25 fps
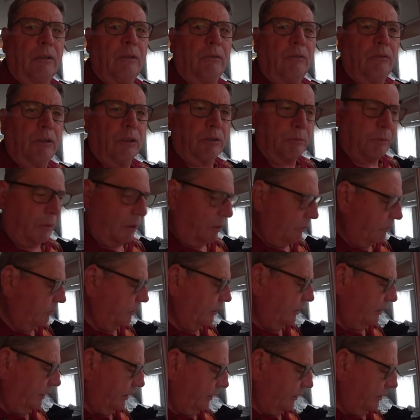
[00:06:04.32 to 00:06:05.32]
was man auch
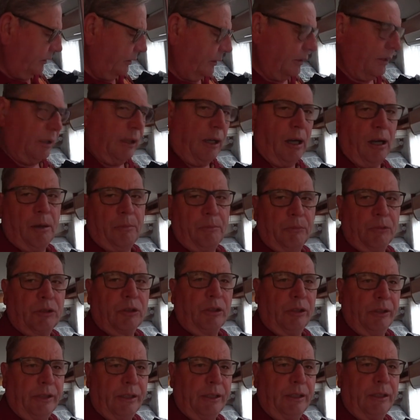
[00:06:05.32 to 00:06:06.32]
wieder nicht haben
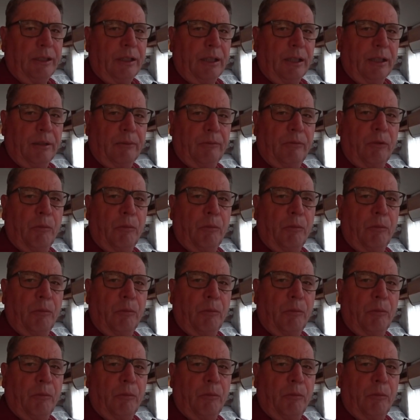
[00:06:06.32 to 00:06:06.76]
sollte in einem